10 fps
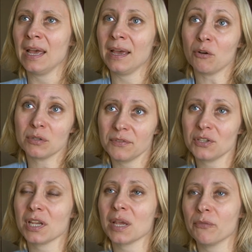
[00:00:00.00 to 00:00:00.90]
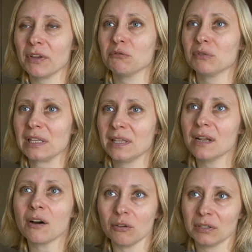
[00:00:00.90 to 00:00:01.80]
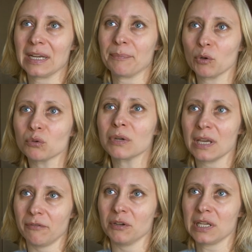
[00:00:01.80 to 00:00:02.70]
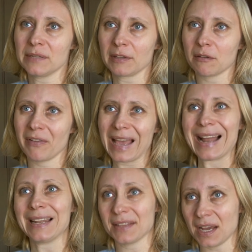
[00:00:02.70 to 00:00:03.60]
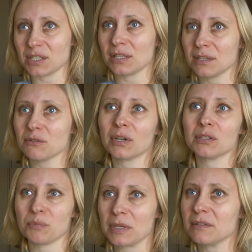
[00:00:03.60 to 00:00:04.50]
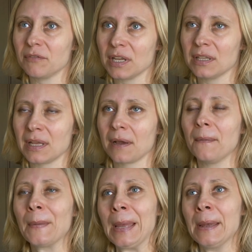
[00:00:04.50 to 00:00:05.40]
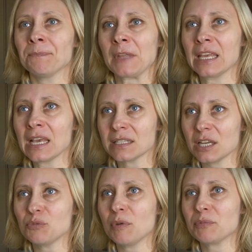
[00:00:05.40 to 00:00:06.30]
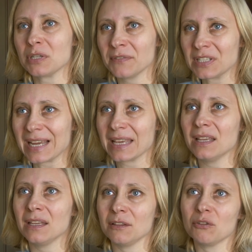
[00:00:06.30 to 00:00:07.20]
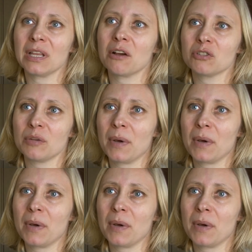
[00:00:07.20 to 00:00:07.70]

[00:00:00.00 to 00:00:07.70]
e, oczywiście nie mówię tutaj tylko o tych po II wojnie światowej, ale także tych z okresu międzywojennego, e, jesteśmy przyzwyczajeni do tego, że